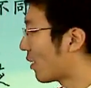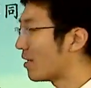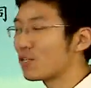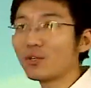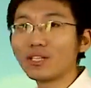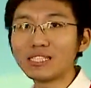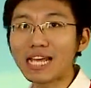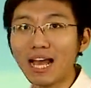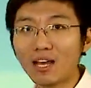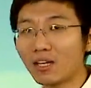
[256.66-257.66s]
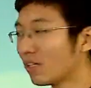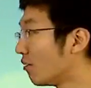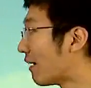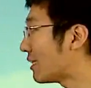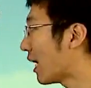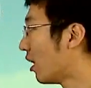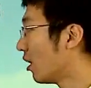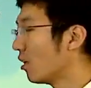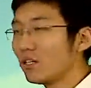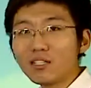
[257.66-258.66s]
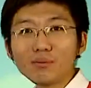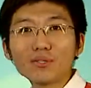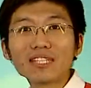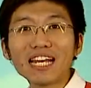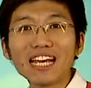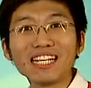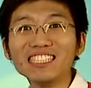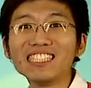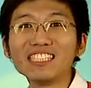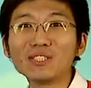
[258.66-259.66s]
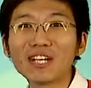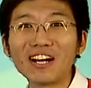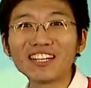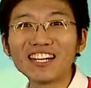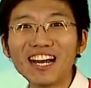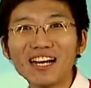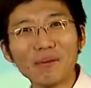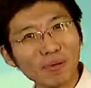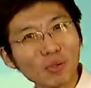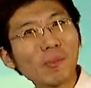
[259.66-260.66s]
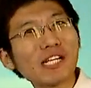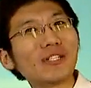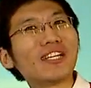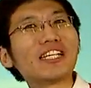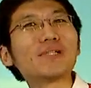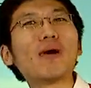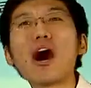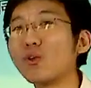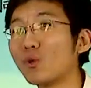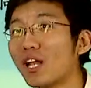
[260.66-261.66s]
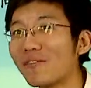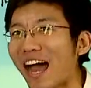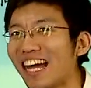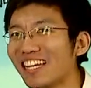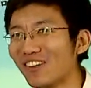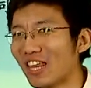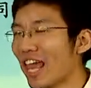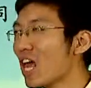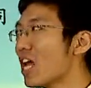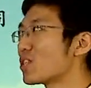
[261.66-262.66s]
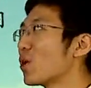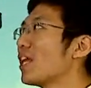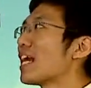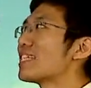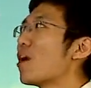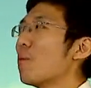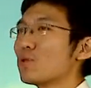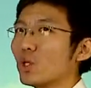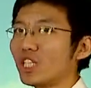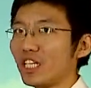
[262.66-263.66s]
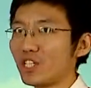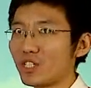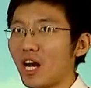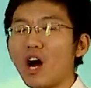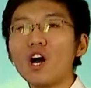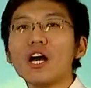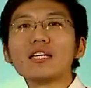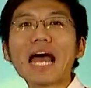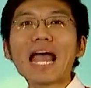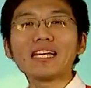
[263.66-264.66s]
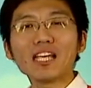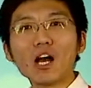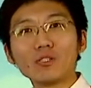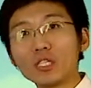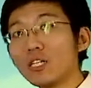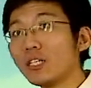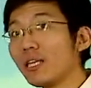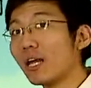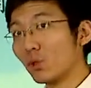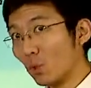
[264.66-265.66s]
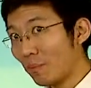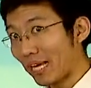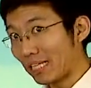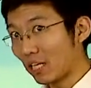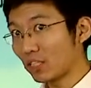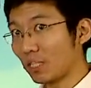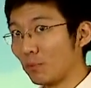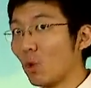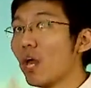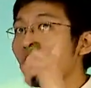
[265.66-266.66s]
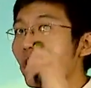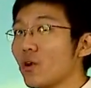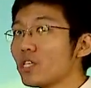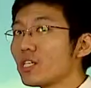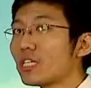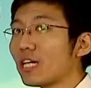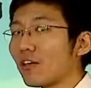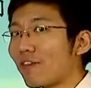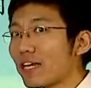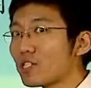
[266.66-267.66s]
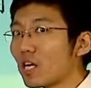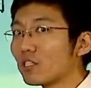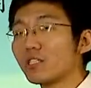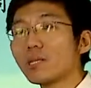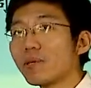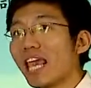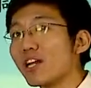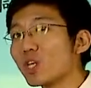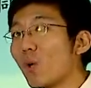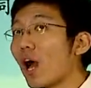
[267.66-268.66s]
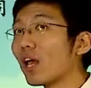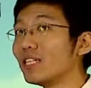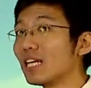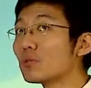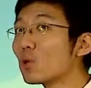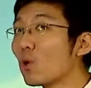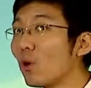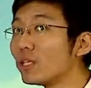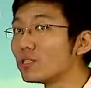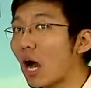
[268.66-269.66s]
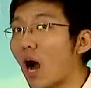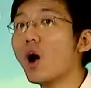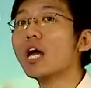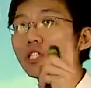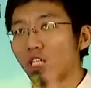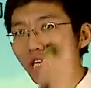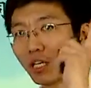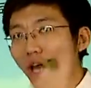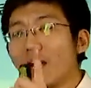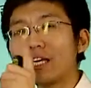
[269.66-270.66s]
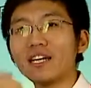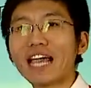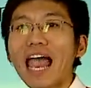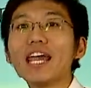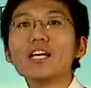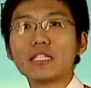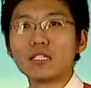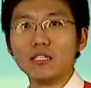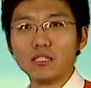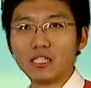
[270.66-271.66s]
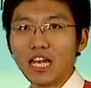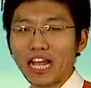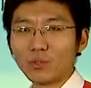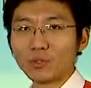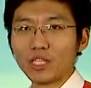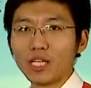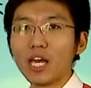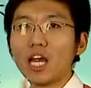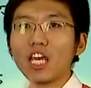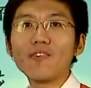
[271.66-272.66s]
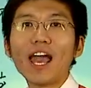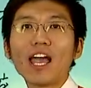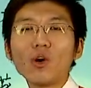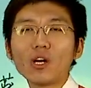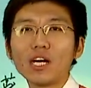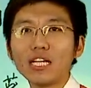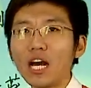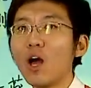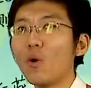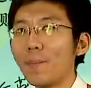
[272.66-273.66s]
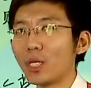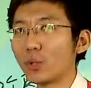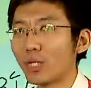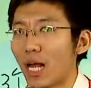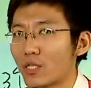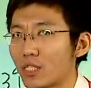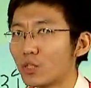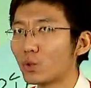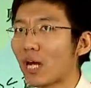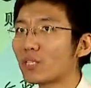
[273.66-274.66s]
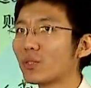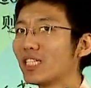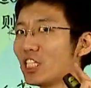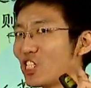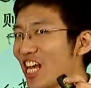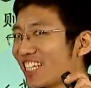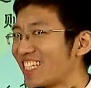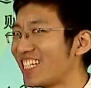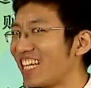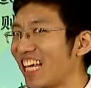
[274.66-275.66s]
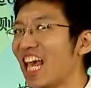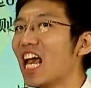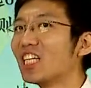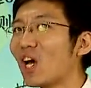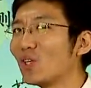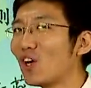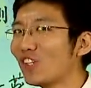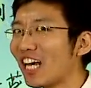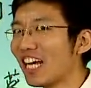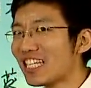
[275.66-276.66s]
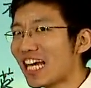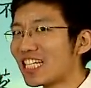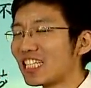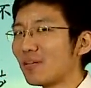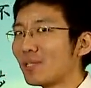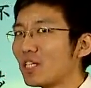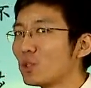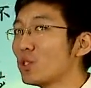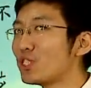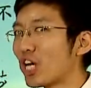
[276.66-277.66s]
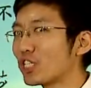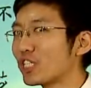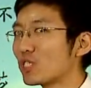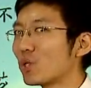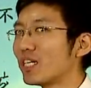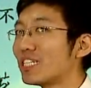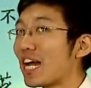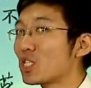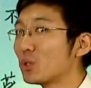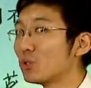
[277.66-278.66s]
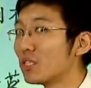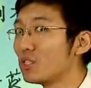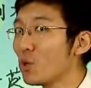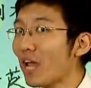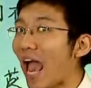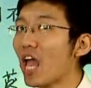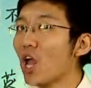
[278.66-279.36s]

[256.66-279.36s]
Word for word: 算完之后一加，你发现是不是就三类，很清晰就搞定了？比多面手那是不是好多了吧？对，对不对？所以呢，在我们做题的时候，大家一定要真真的读每一道题目，尤其是当你发现这道题这么眼熟，好像以前做过的时候，你更应该。仔细来读题，因为很有可能我们的出题老师就抓住了你这样的心理，偷偷的在这个题目当中稍稍的做了一下数据的修改，